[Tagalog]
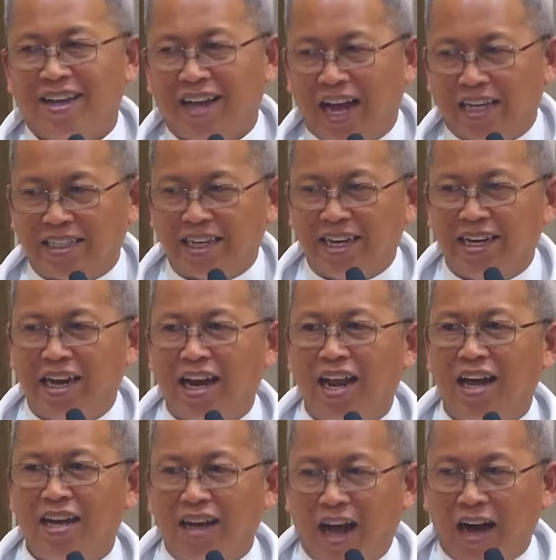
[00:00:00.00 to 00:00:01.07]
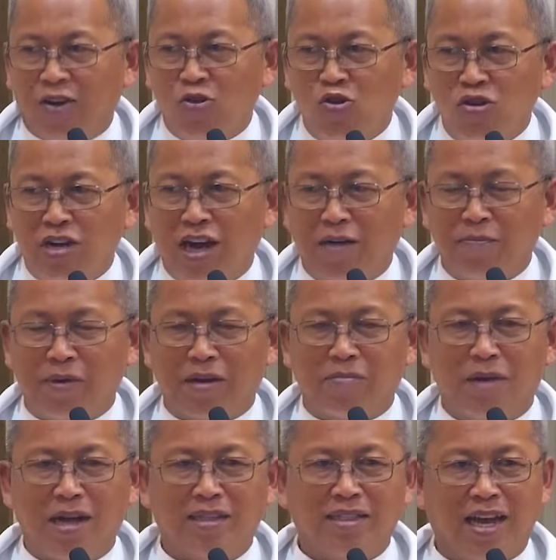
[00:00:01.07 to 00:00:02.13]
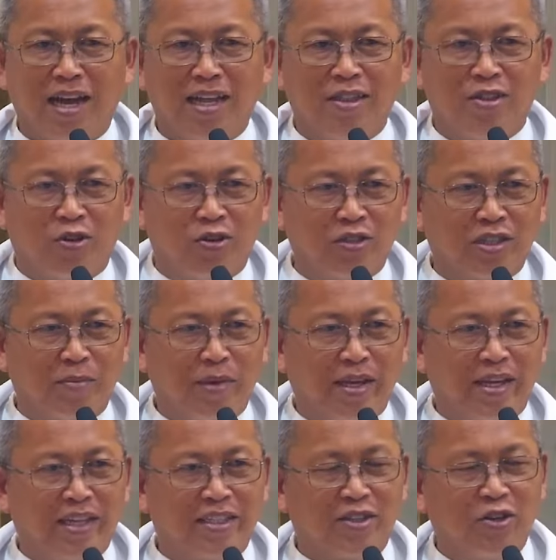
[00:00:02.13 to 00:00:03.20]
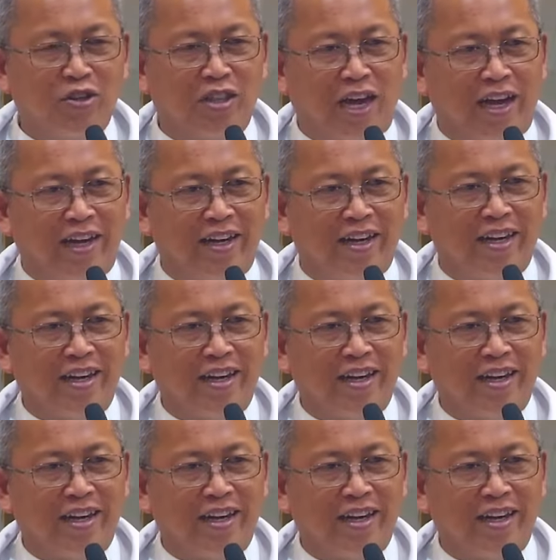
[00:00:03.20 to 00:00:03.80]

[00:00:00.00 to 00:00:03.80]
Ah, sige na lang. Ang unang pagbasa adto sa may gisgutan.